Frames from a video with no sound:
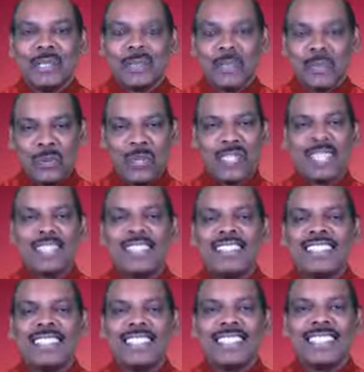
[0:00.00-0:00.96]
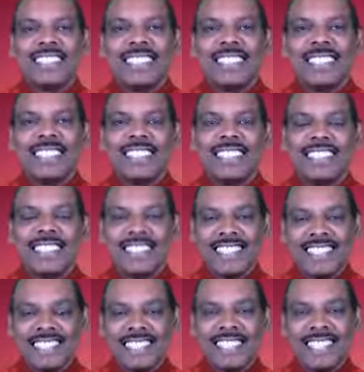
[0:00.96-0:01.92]
ரோபர்ட் அத்தானுக்கு
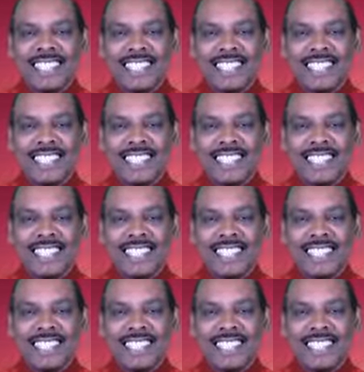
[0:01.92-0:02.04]
என்று